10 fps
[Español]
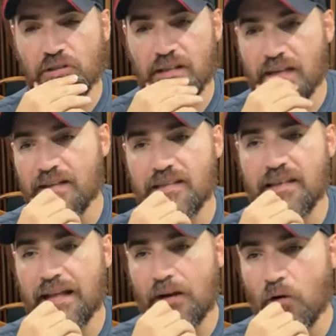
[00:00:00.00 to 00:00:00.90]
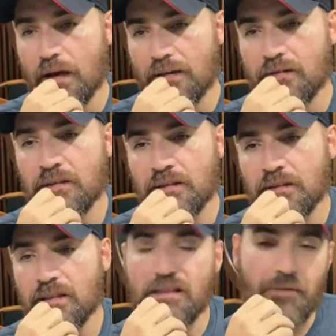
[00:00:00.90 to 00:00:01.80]
Junior es de Sinaloa
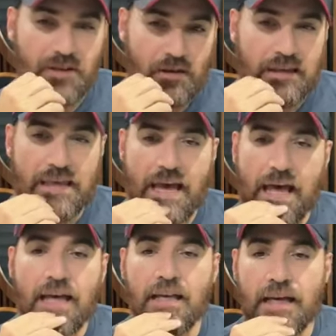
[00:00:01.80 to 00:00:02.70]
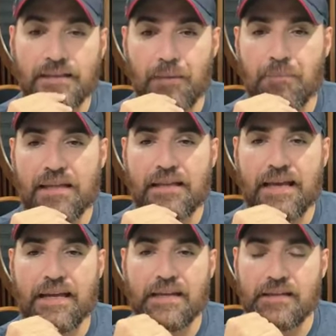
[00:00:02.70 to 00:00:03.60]
y se vino aquí a, a Tepic
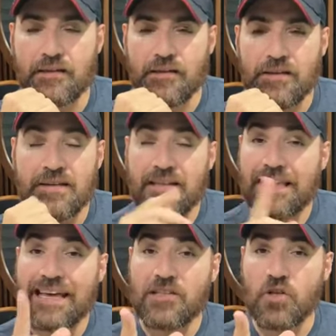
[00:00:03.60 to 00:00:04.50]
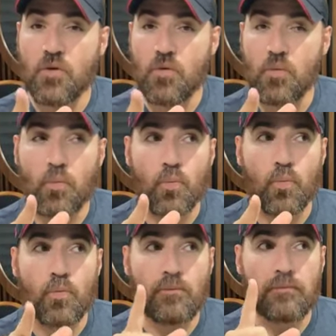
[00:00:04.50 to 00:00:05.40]
Nayarit. De hecho,
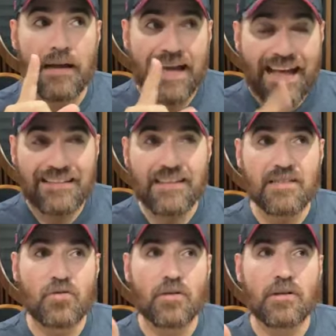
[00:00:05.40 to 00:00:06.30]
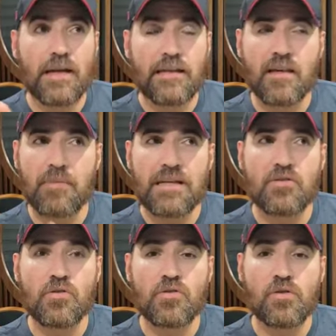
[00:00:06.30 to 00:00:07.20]
antes, de ahí en
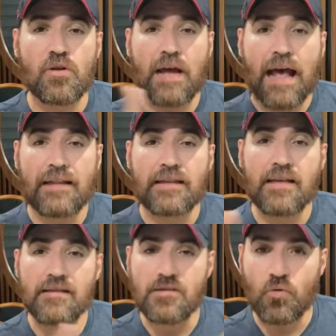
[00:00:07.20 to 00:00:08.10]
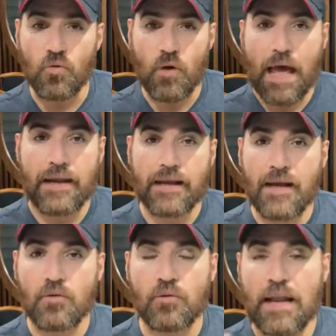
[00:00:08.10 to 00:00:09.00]
Mariscos Junior, antes su lugar
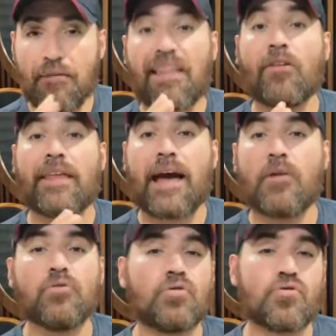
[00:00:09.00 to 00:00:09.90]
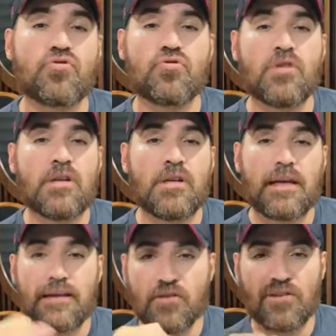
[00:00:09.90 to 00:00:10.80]
era un lavado de autos.
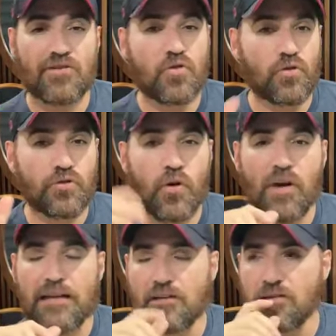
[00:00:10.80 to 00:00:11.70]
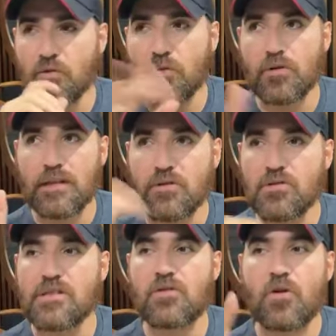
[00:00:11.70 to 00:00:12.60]
Eso nos contó, ahí nos estuvo
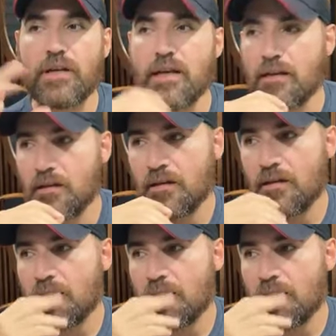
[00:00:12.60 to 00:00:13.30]
contando su historia.